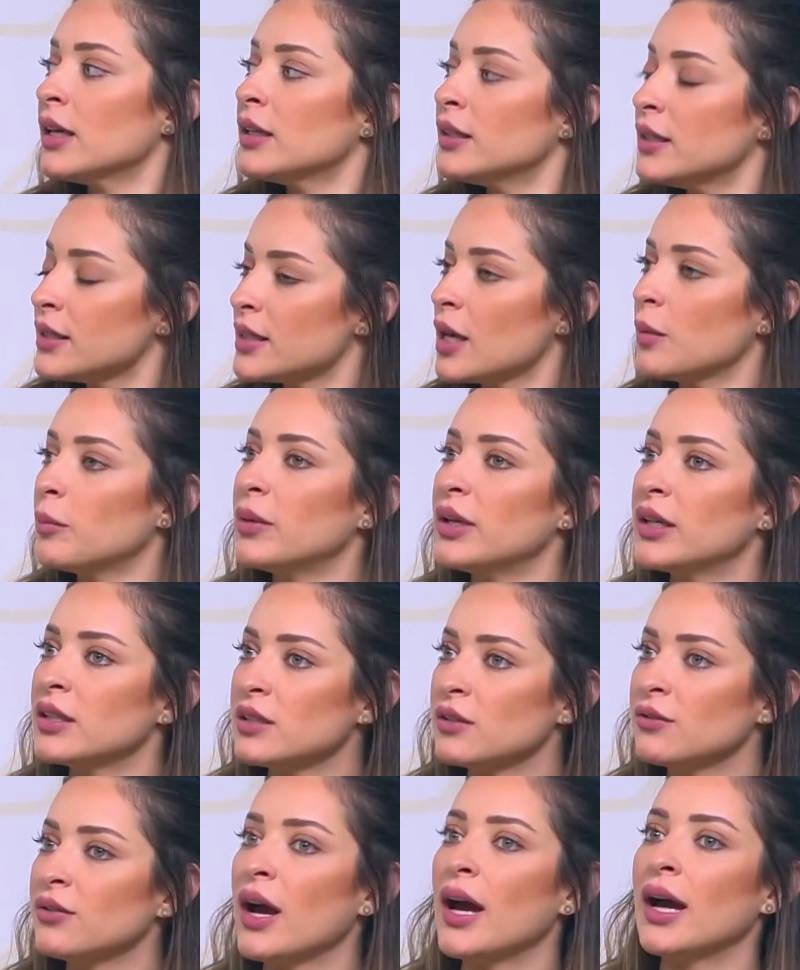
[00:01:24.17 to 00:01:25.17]
نسب
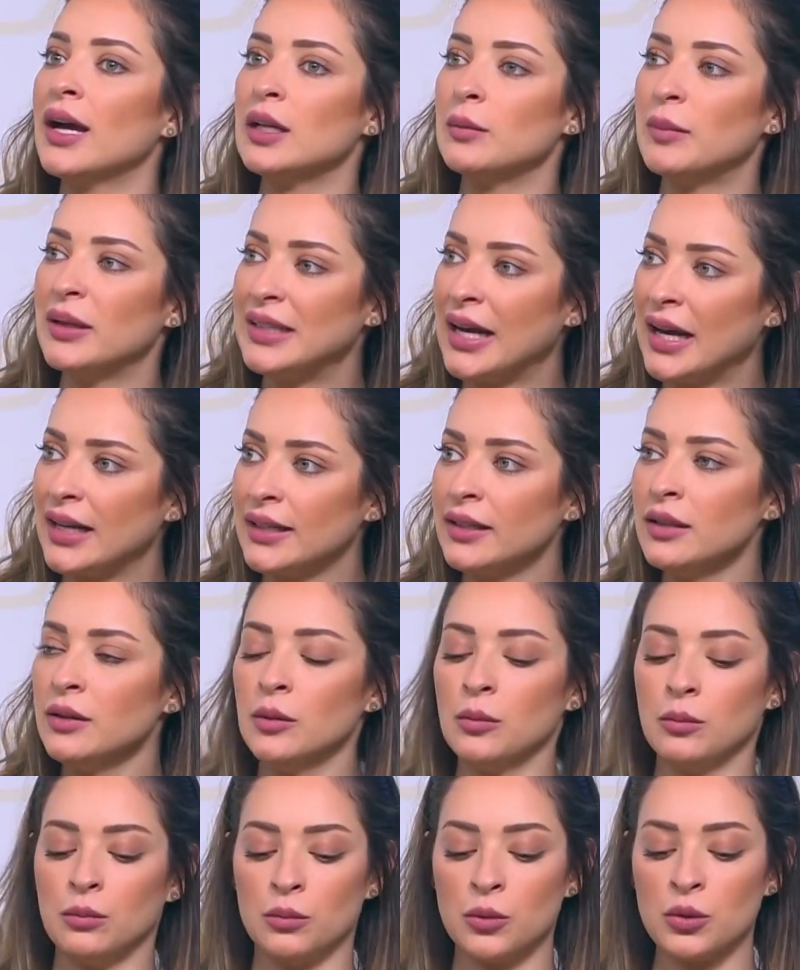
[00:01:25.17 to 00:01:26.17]
ارتفاع البدانه
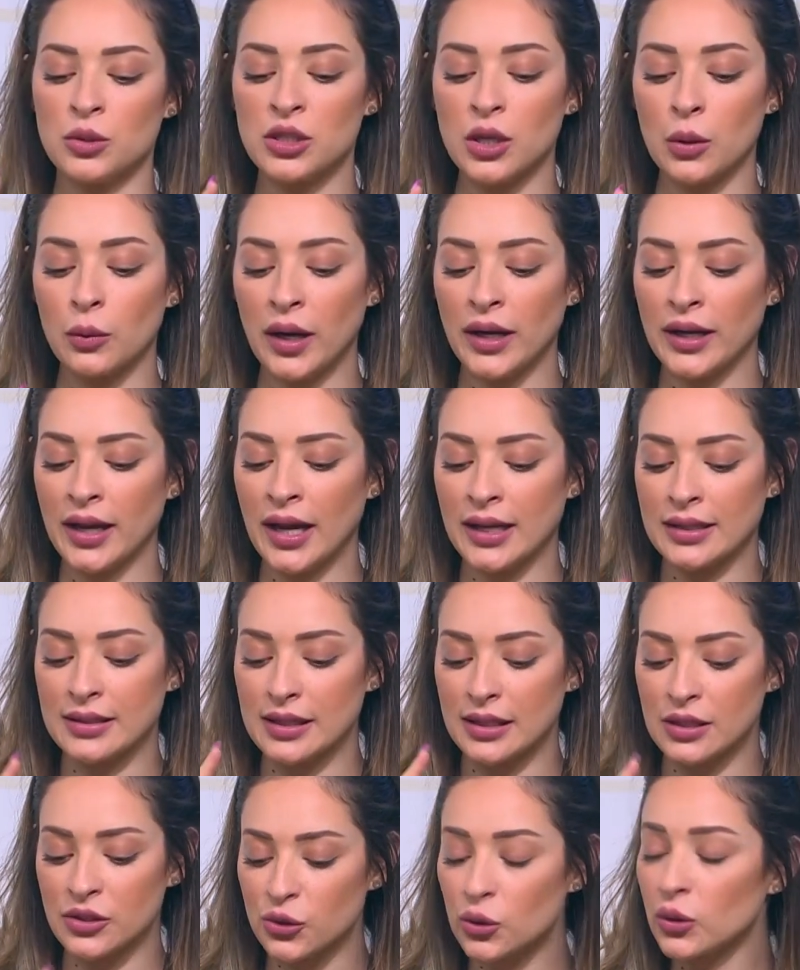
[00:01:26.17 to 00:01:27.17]

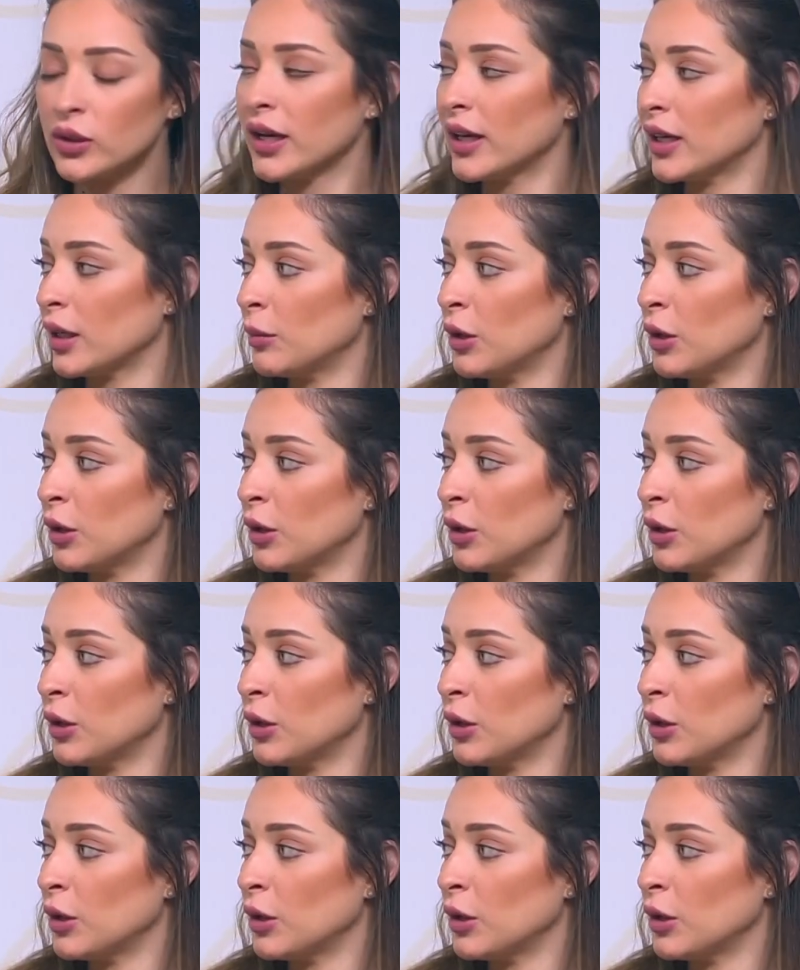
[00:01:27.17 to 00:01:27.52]
مستويات السكري صح.